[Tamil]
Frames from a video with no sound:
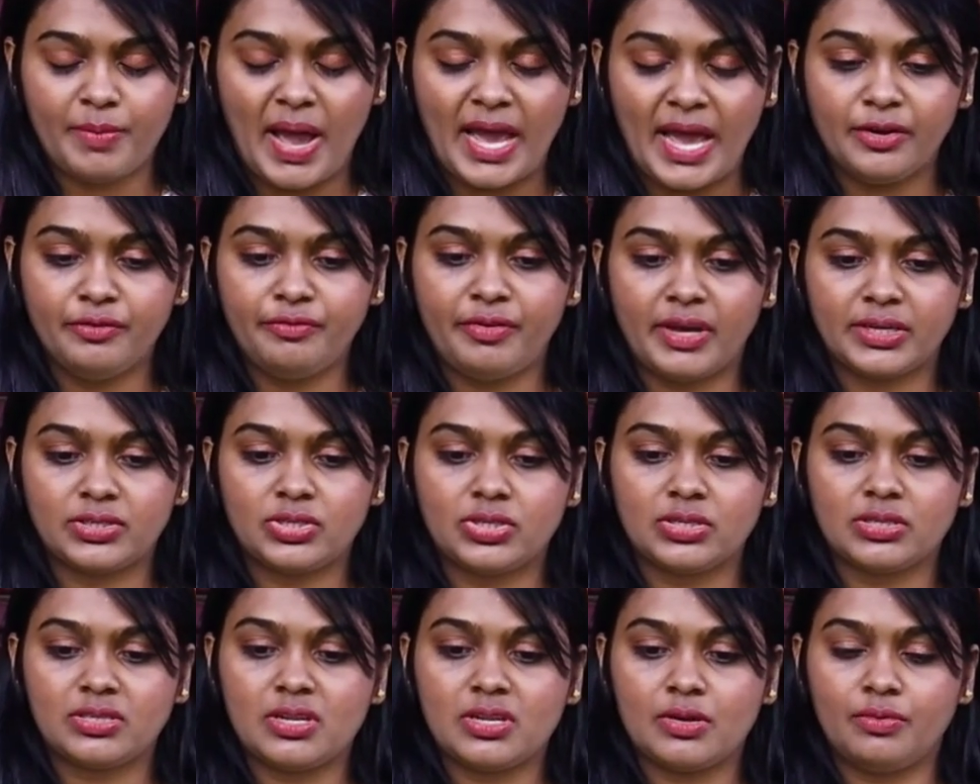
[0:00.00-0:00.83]

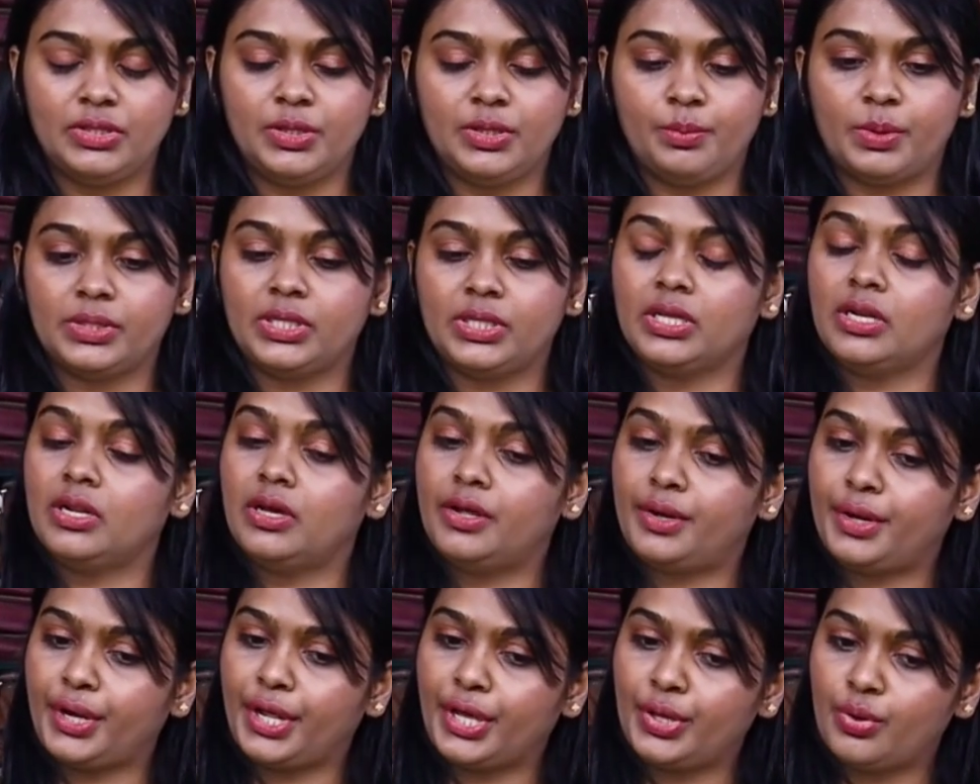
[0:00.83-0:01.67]
மேனுஃபேக்சர்ஸில் வந்து
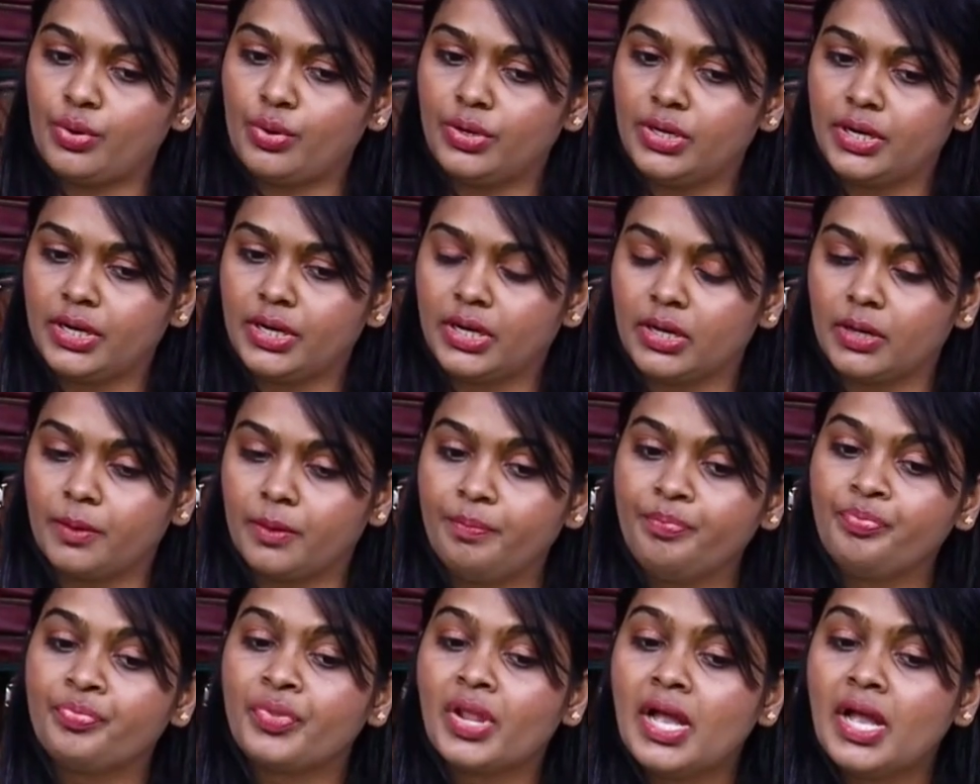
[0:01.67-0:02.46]
பார்த்திங்கன்னா ரேயோன் இருக்குது